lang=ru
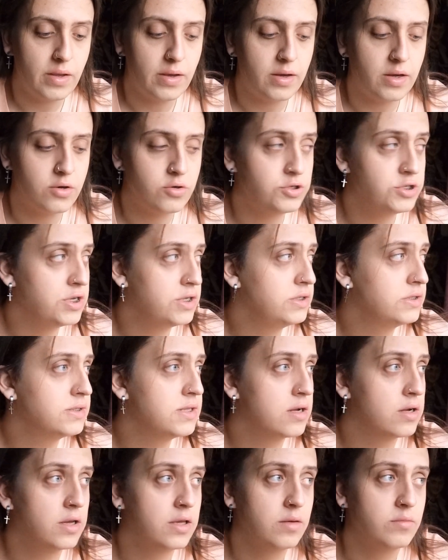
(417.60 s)
Короче, я не
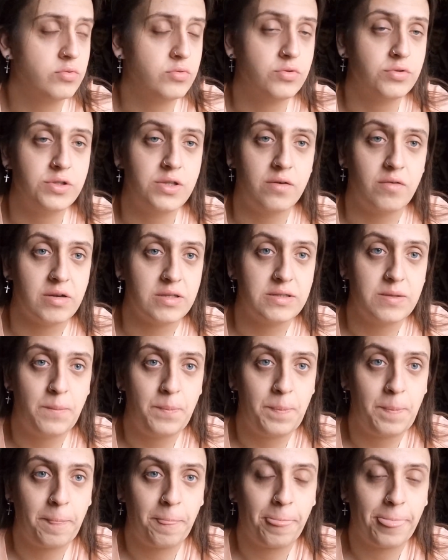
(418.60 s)
знаю, как я буду сдавать
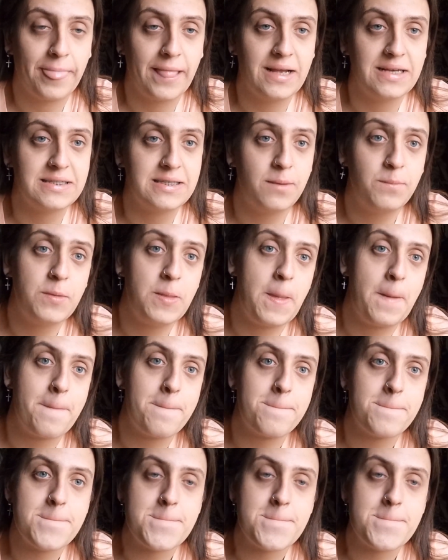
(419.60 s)
экзамены.